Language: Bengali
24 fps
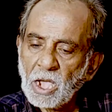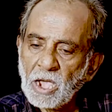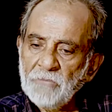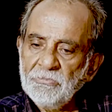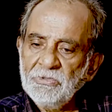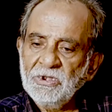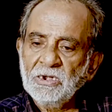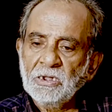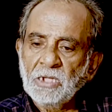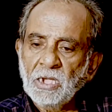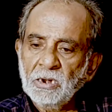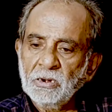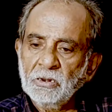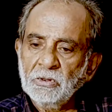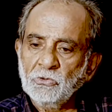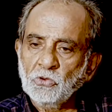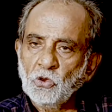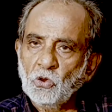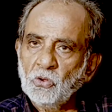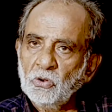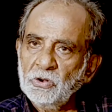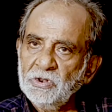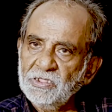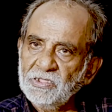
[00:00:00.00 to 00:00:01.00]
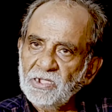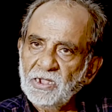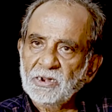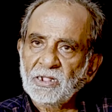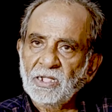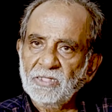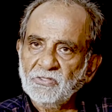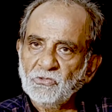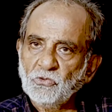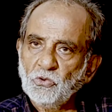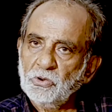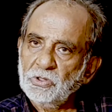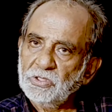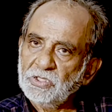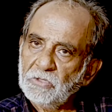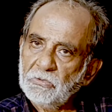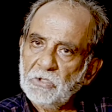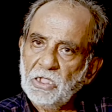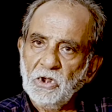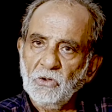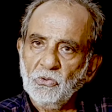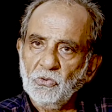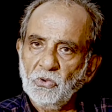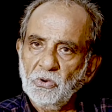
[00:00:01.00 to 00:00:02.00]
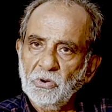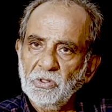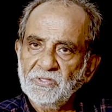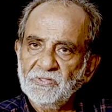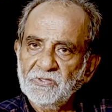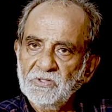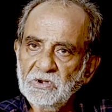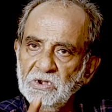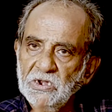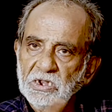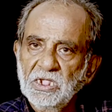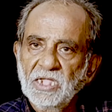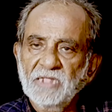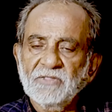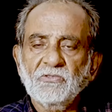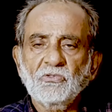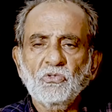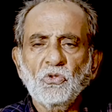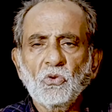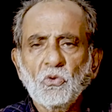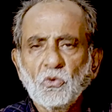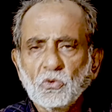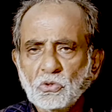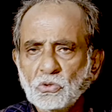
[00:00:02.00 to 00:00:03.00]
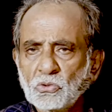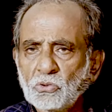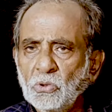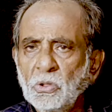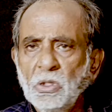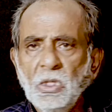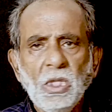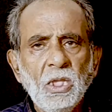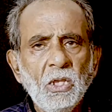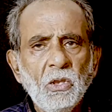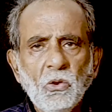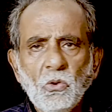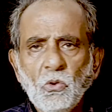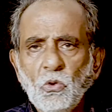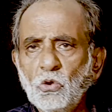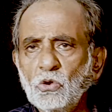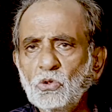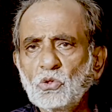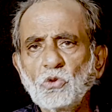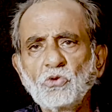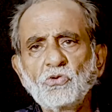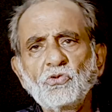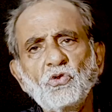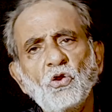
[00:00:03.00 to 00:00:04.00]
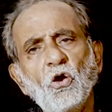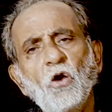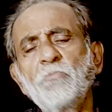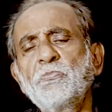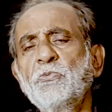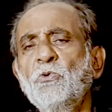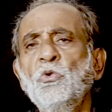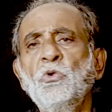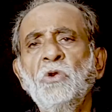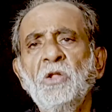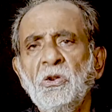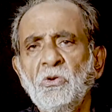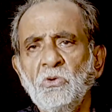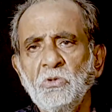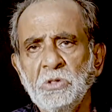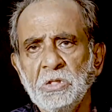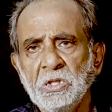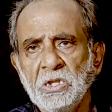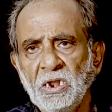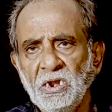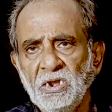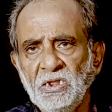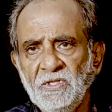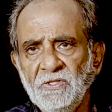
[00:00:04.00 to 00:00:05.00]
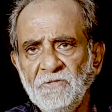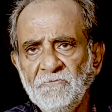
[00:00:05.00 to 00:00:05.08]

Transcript: আমিন খান যখনই যার কাজ করেছে ভালো করেছে রিয়াজ তো করতো ওর তো সব গুণের অধিকারী